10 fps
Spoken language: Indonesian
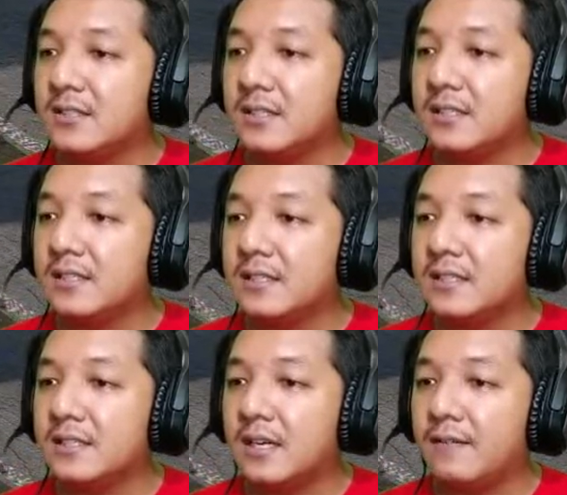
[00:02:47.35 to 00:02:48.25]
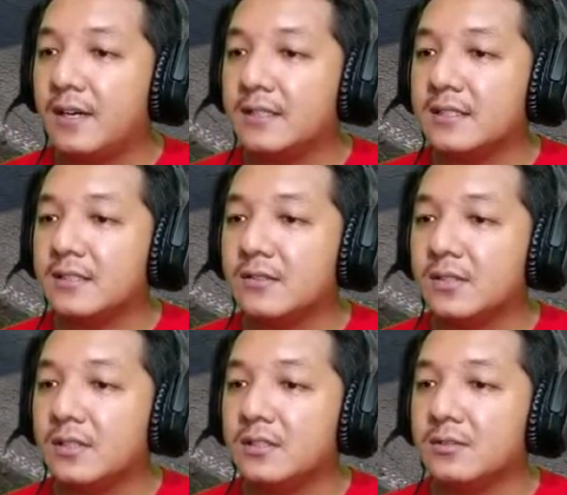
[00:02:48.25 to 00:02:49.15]
coy awas
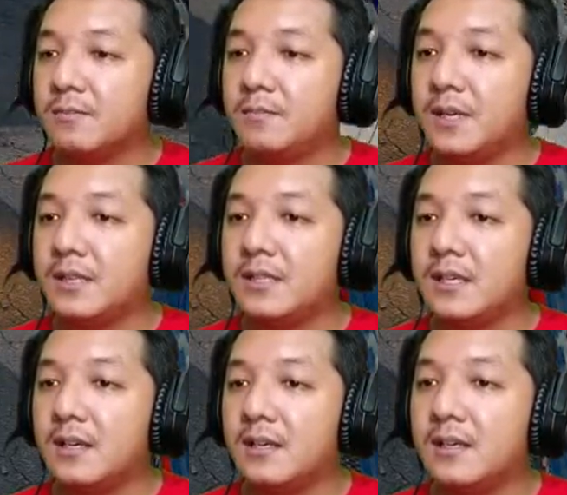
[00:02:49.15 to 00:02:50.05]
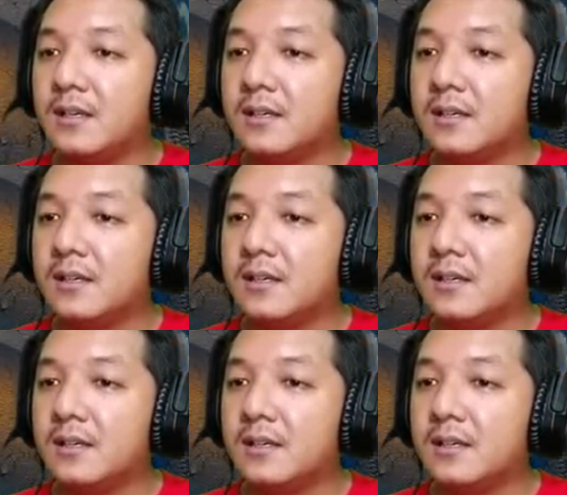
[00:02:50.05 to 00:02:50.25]
oke okay, jebret ya